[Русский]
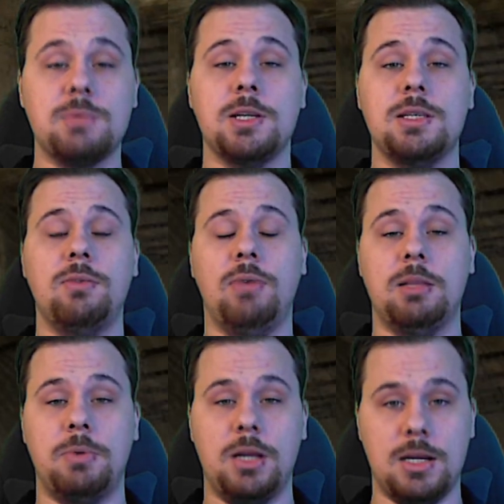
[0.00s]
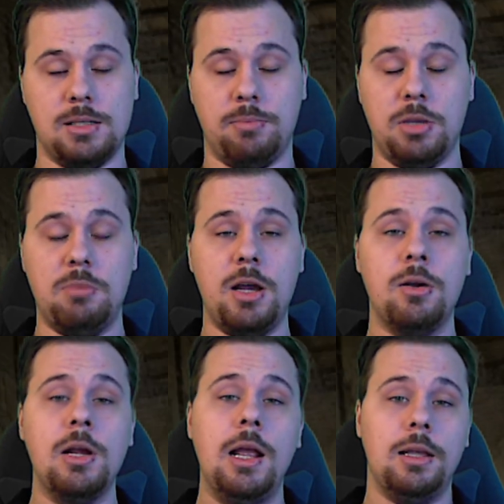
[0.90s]
процентов, я это прекрасно
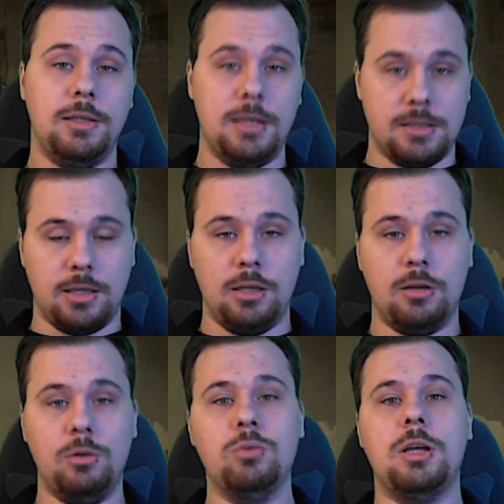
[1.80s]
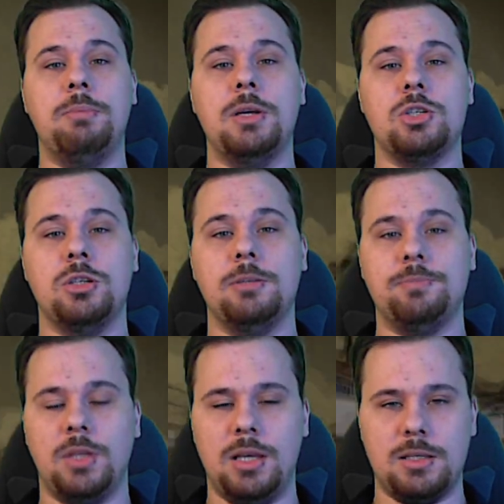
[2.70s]
понимаю. Есть такие клоуны, опять же,
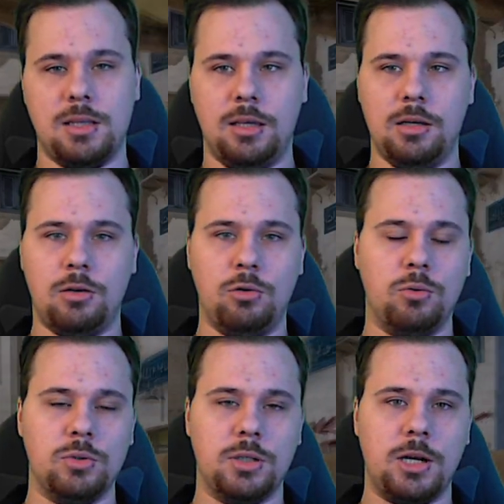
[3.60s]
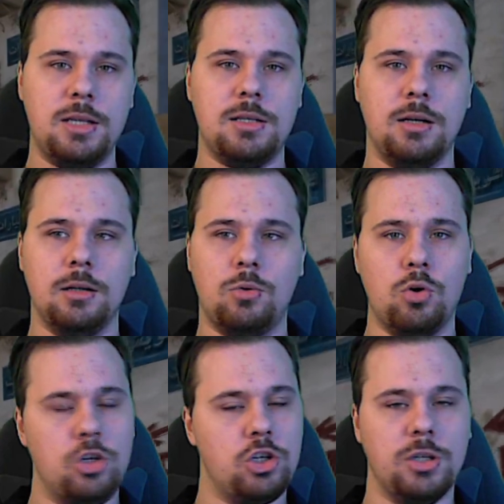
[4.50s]
есть такие клоуны-трейдеры,
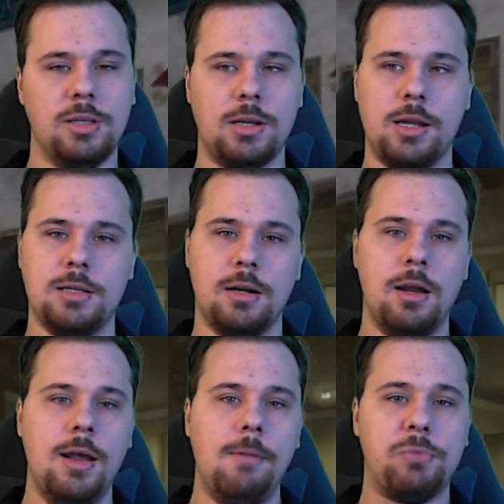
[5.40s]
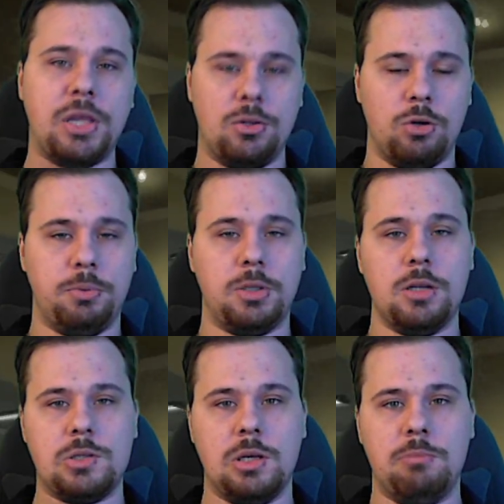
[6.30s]
конченые трейдеры, которые
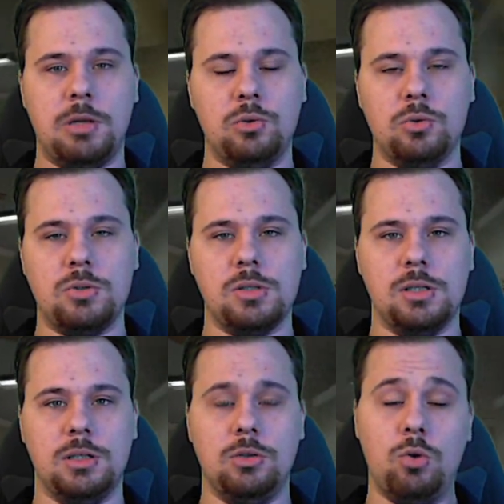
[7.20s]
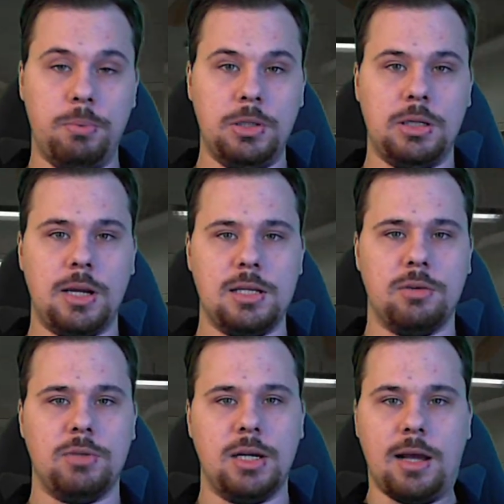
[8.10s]
пытаются обмануть э, неопытных
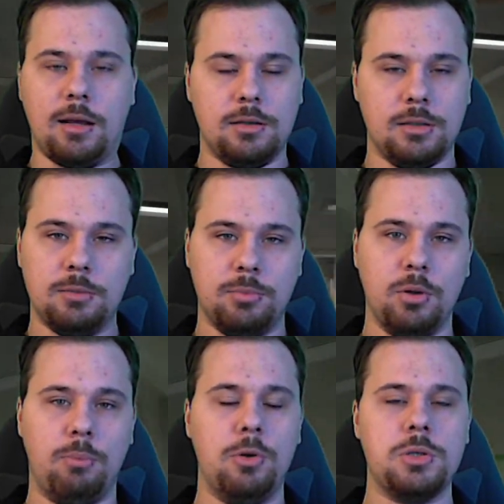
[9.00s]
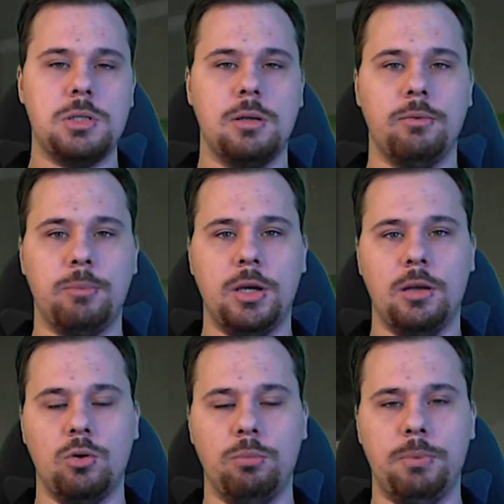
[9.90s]
трейдеров, да, как э, был пост в моей
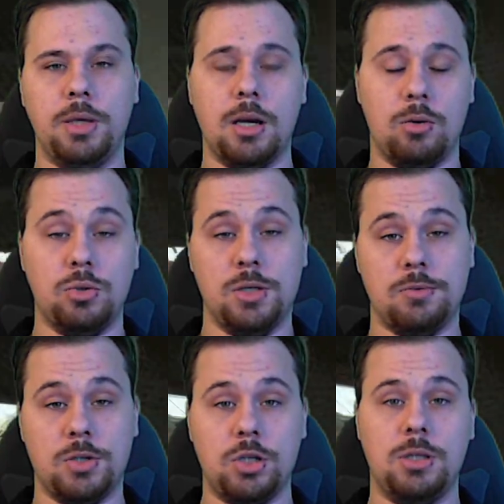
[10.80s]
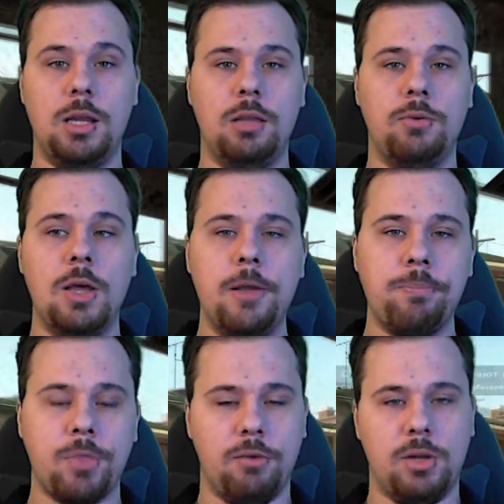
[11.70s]
группе «Я худею с ваших трейдов»,
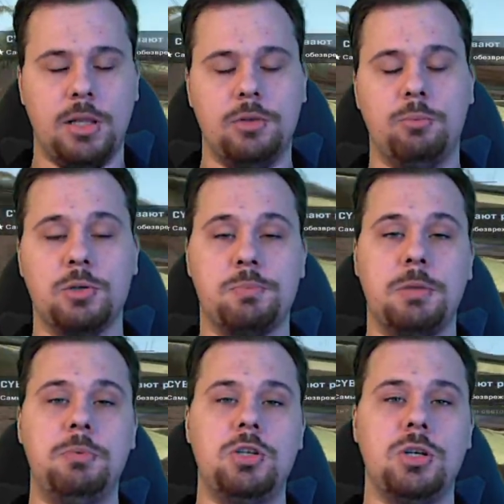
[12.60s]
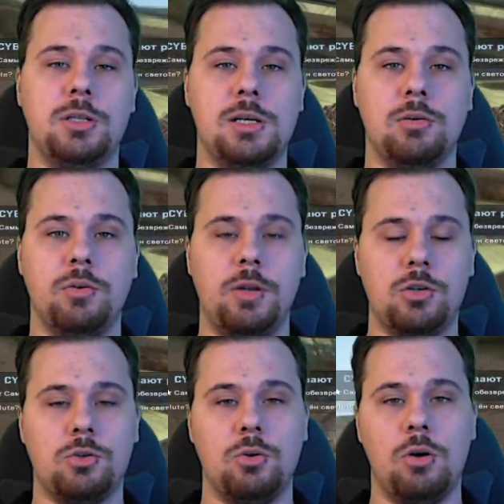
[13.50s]
э, выкладывал пост подписчик, где он говорил,
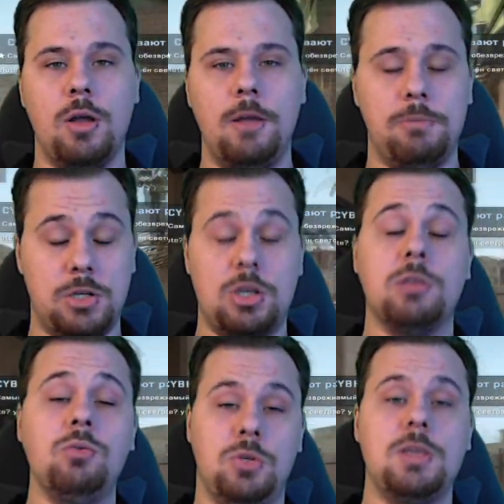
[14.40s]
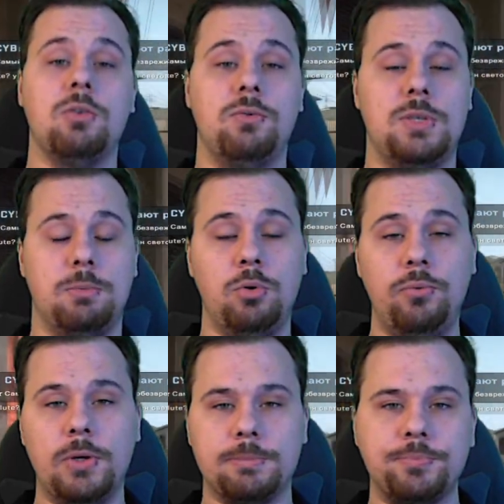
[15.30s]
что, точнее, ну, скидывал все пруфы,